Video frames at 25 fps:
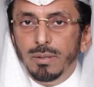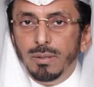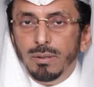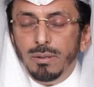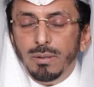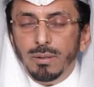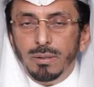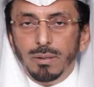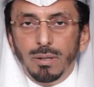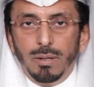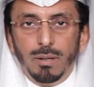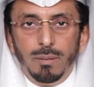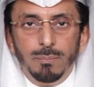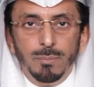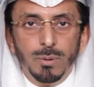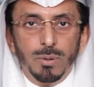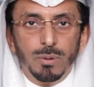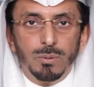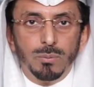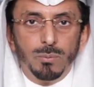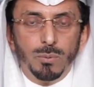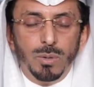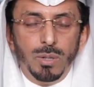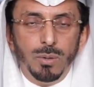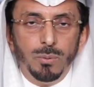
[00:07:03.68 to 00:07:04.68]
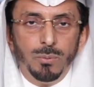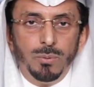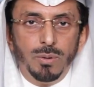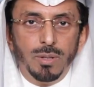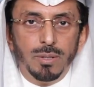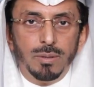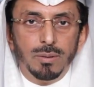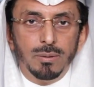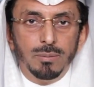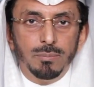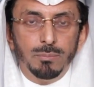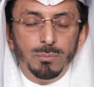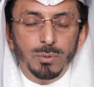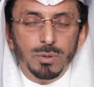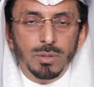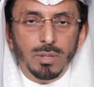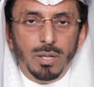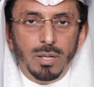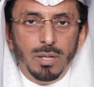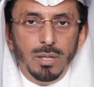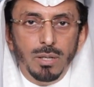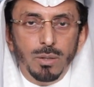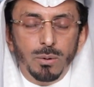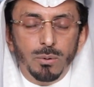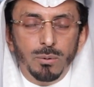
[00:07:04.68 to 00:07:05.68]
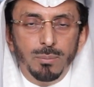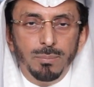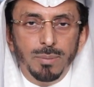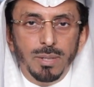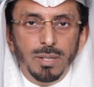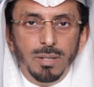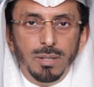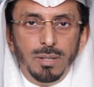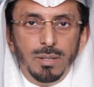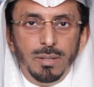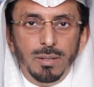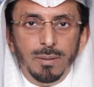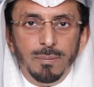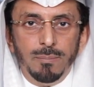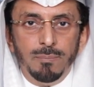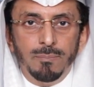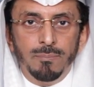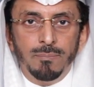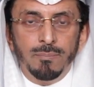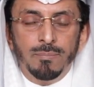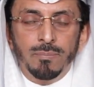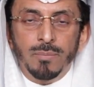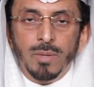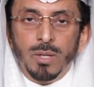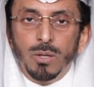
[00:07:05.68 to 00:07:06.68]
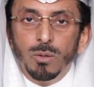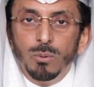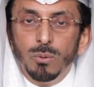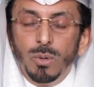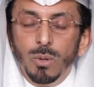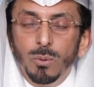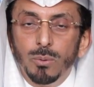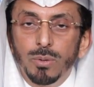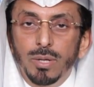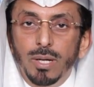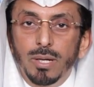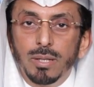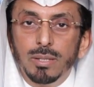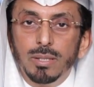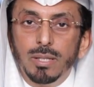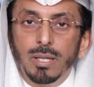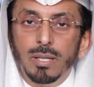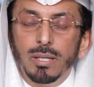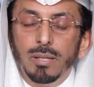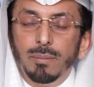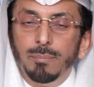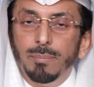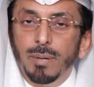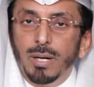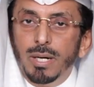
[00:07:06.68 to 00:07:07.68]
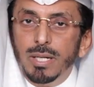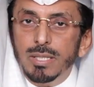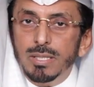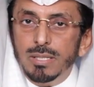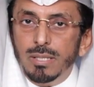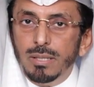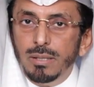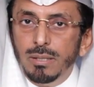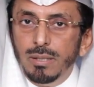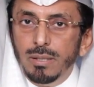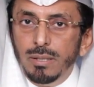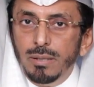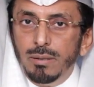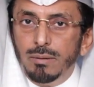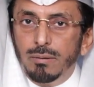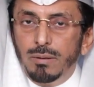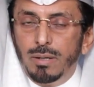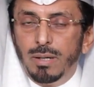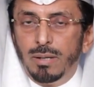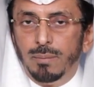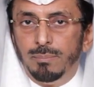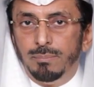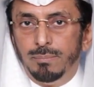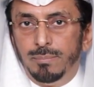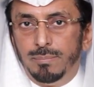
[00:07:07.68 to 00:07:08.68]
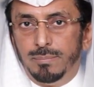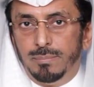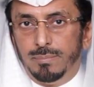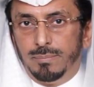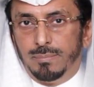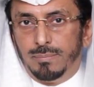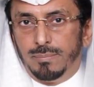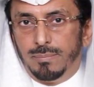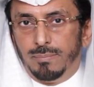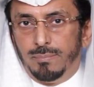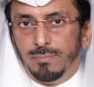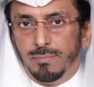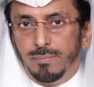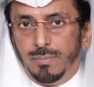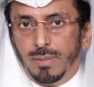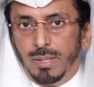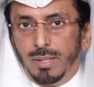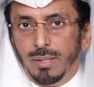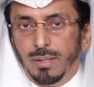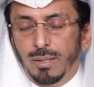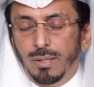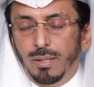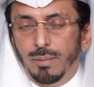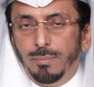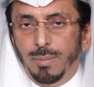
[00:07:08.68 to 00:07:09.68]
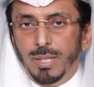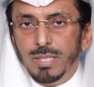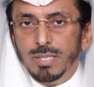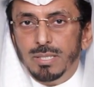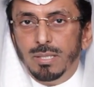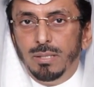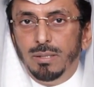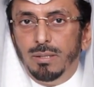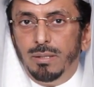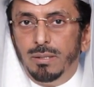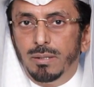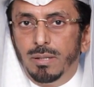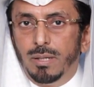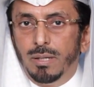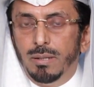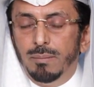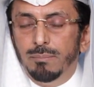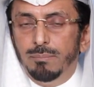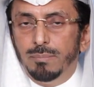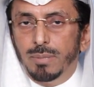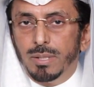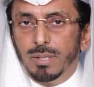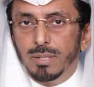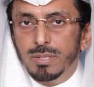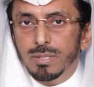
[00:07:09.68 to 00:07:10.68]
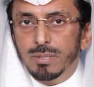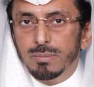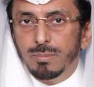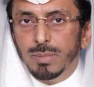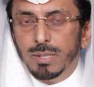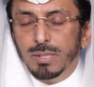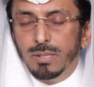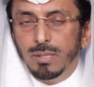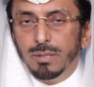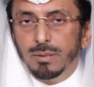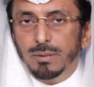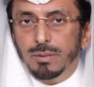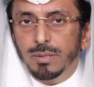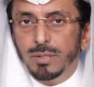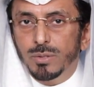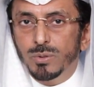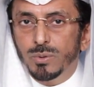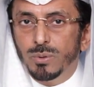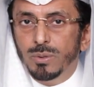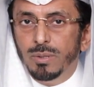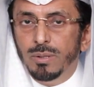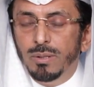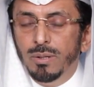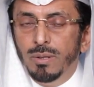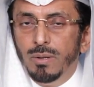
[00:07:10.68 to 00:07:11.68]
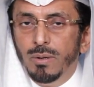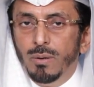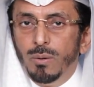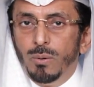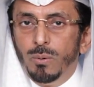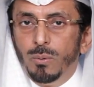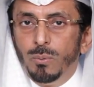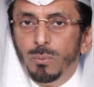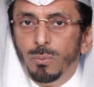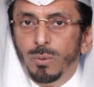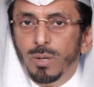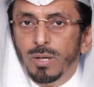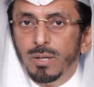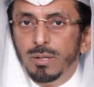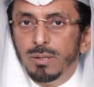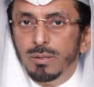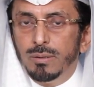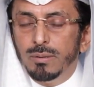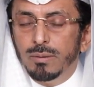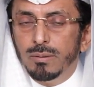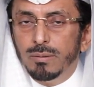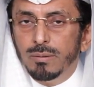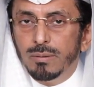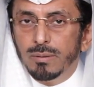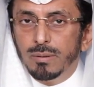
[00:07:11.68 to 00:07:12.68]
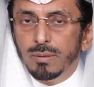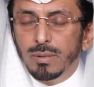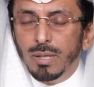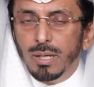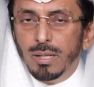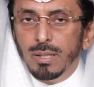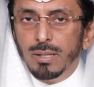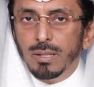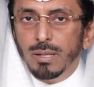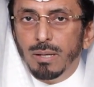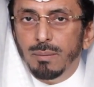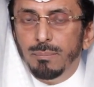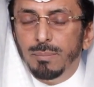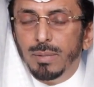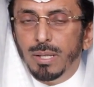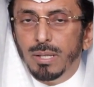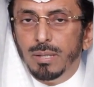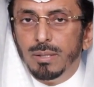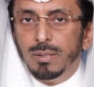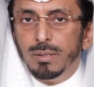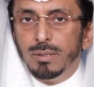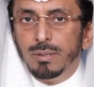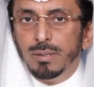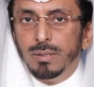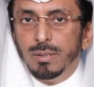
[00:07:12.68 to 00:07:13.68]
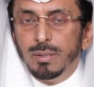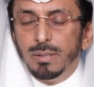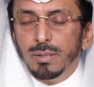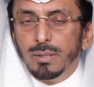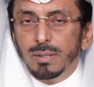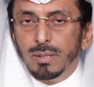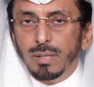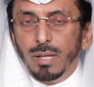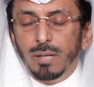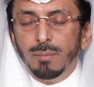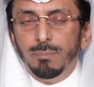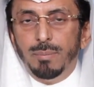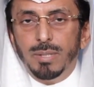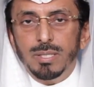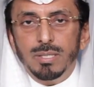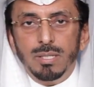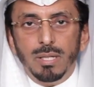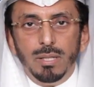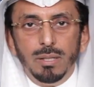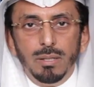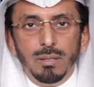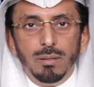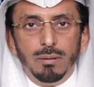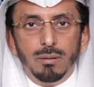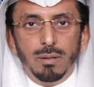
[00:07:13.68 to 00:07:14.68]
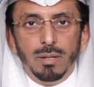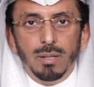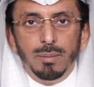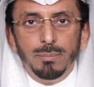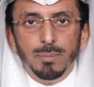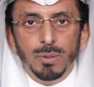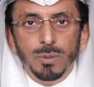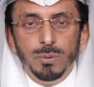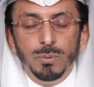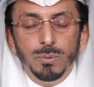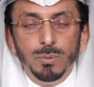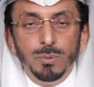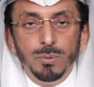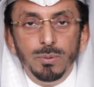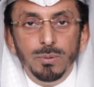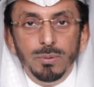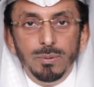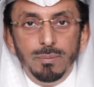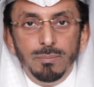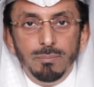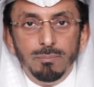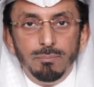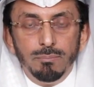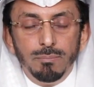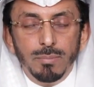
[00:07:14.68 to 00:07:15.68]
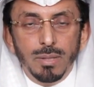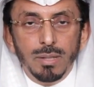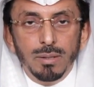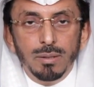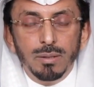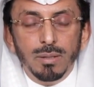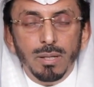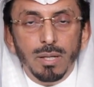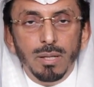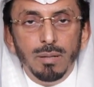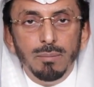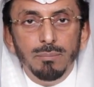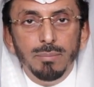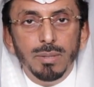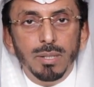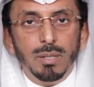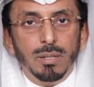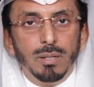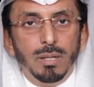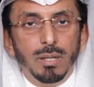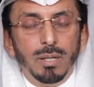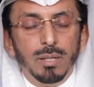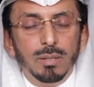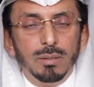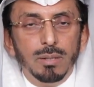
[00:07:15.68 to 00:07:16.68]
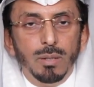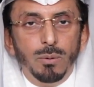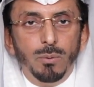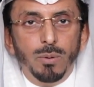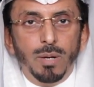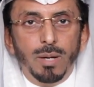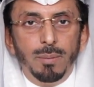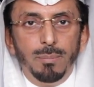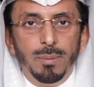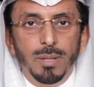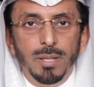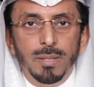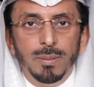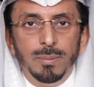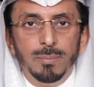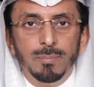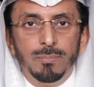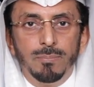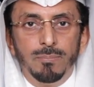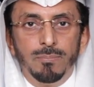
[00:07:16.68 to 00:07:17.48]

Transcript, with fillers: إحرام وهو متعلق بالنية وهناك لباس الإحرام لباس الإحرام بالنسبة للرجل وذلك بأن يلبس إحرامه من الميقات أو قبله